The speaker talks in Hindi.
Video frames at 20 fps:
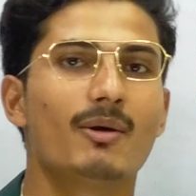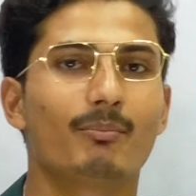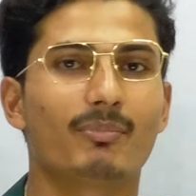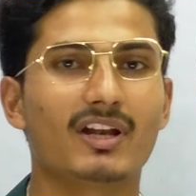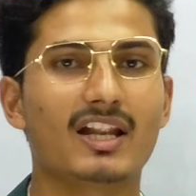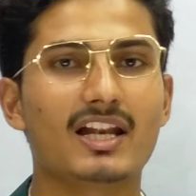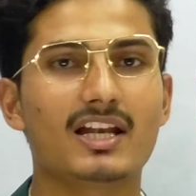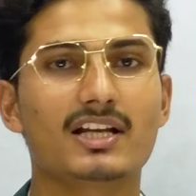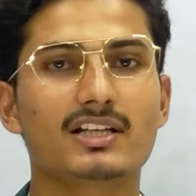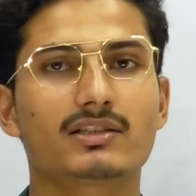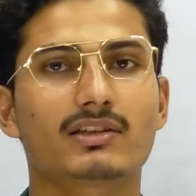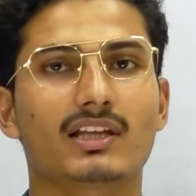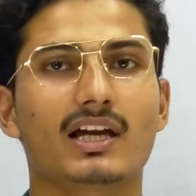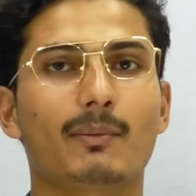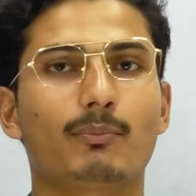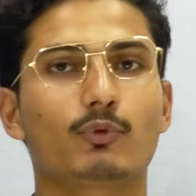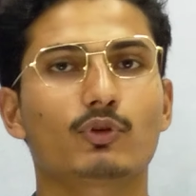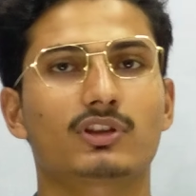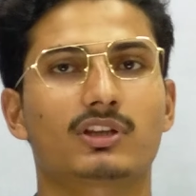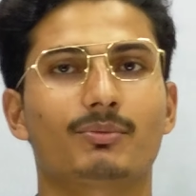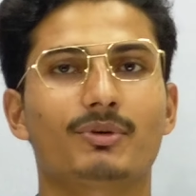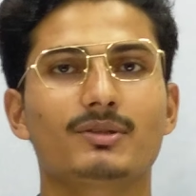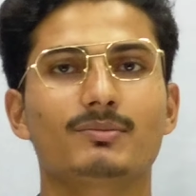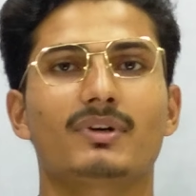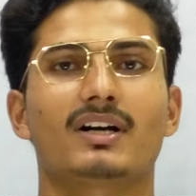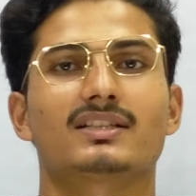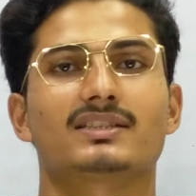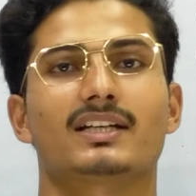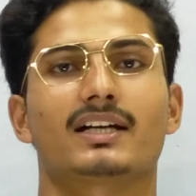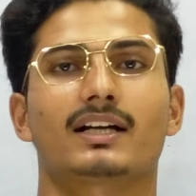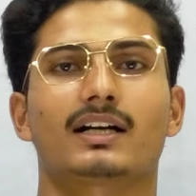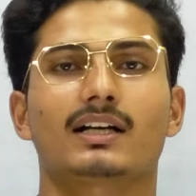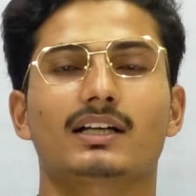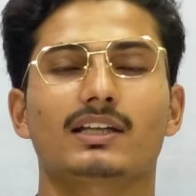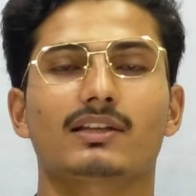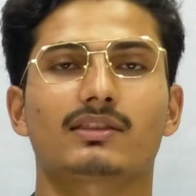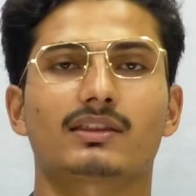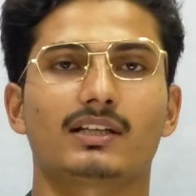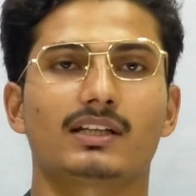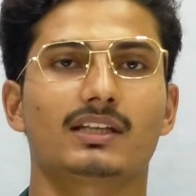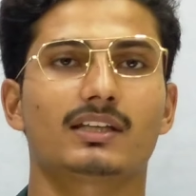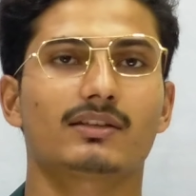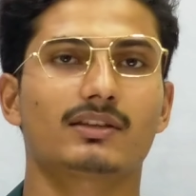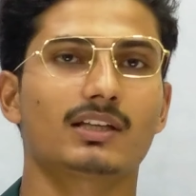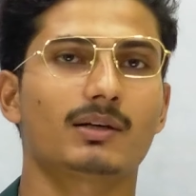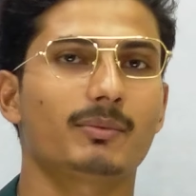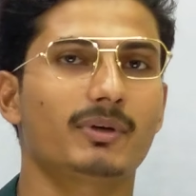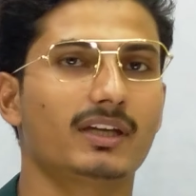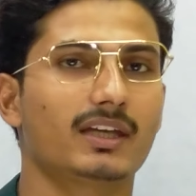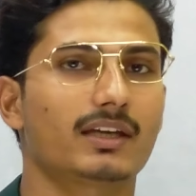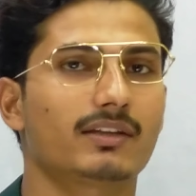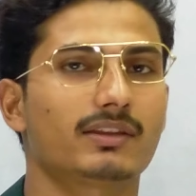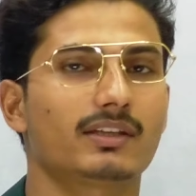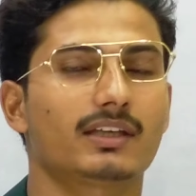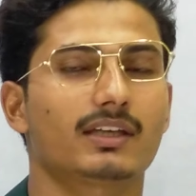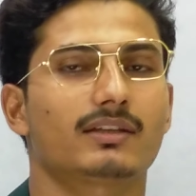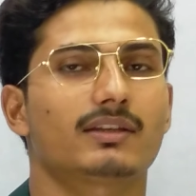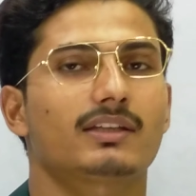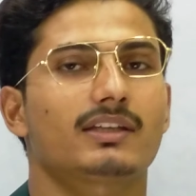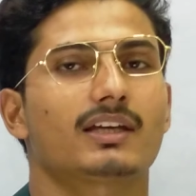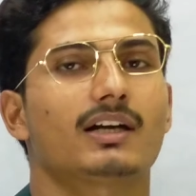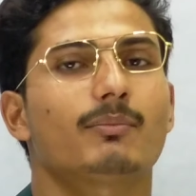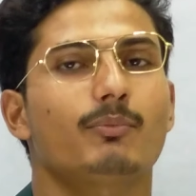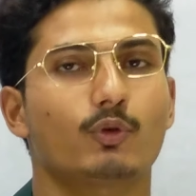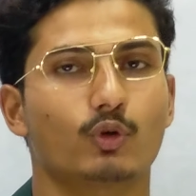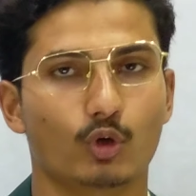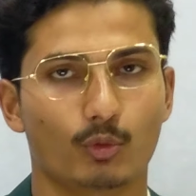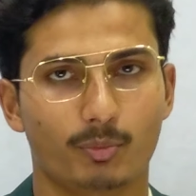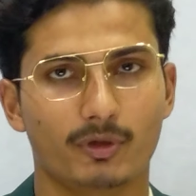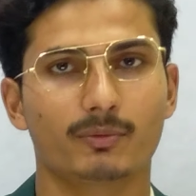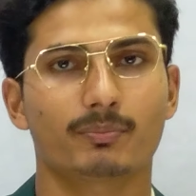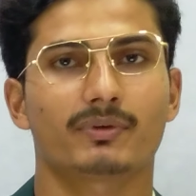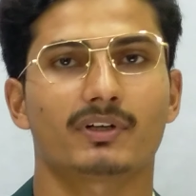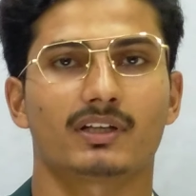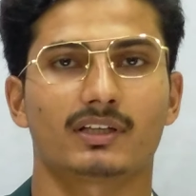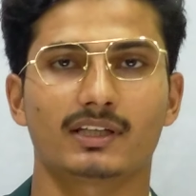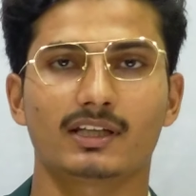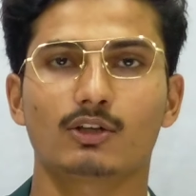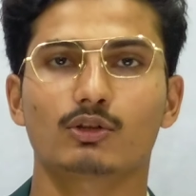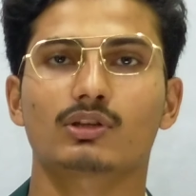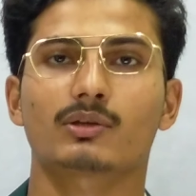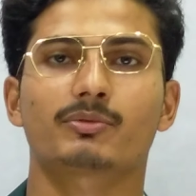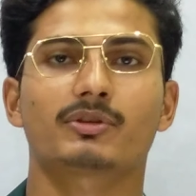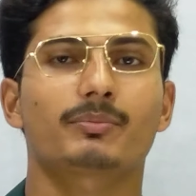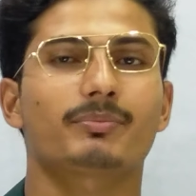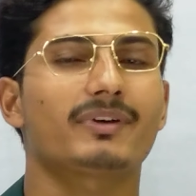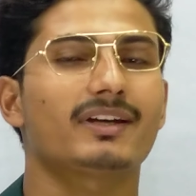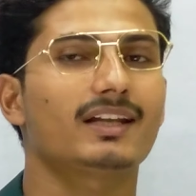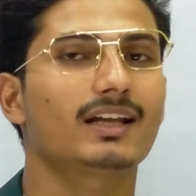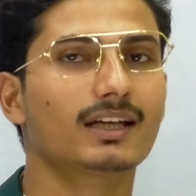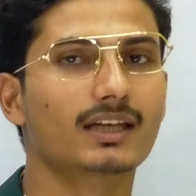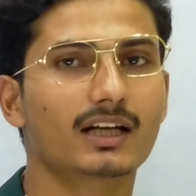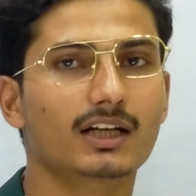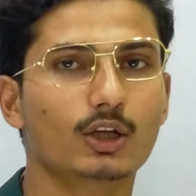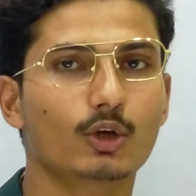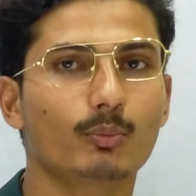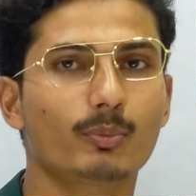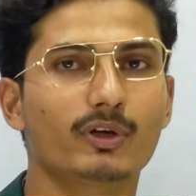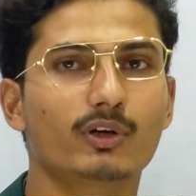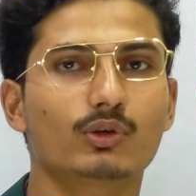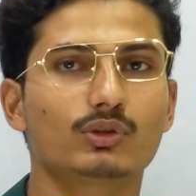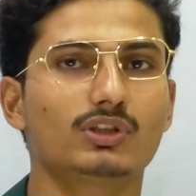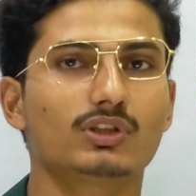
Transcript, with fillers: प्लेलिस्ट से आपको समझ में आ जाएगा किस तरीके से हमें कैसे कैसे क्या टॉपिक पढ़ने हैं और सबसे पहला क्या टॉपिक